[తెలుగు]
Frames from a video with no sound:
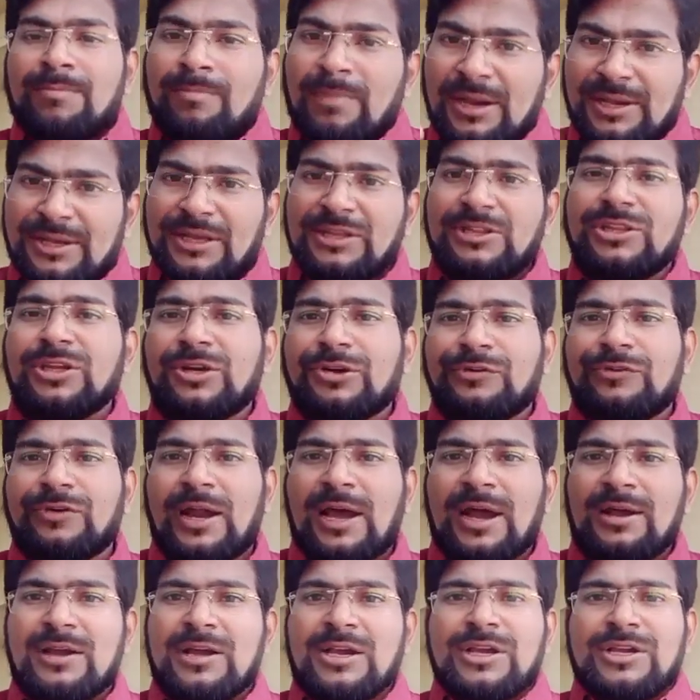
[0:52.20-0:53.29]
మాకు ఎందుకు
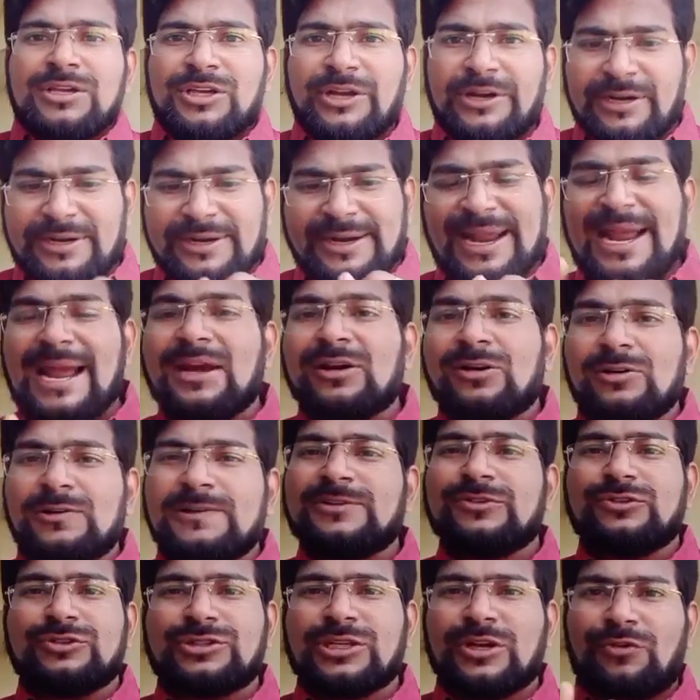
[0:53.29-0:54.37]
ఇవ్వాల ఏమంటే ర్యాంకులు
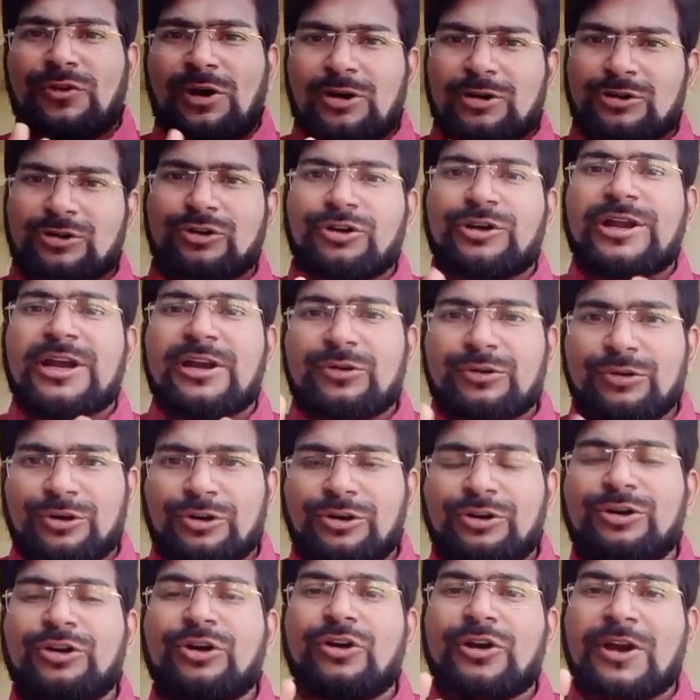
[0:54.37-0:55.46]
చూస్తే ఒకటో ర్యాంకు
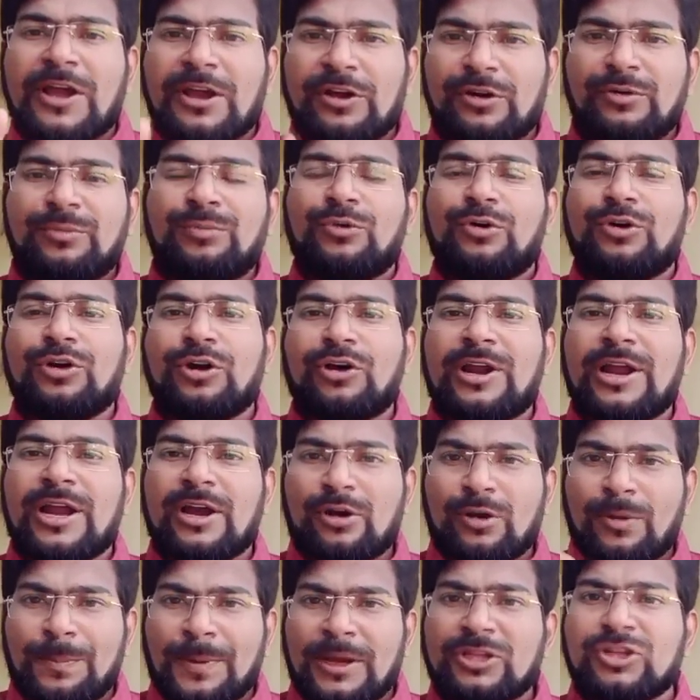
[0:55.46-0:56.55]
రెండో ర్యాంకు మూడో
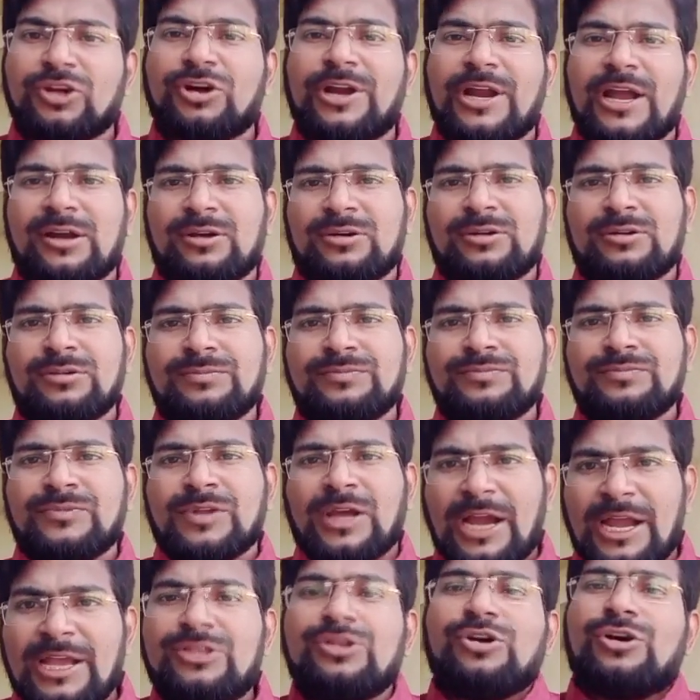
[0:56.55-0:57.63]
ర్యాంకు పదో ర్యాంకులు
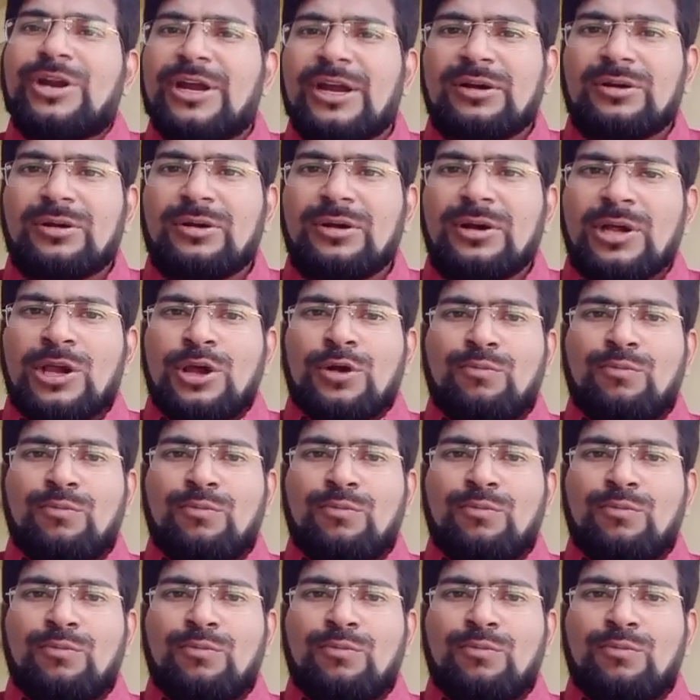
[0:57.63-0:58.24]
ఐదో ర్యాంకులు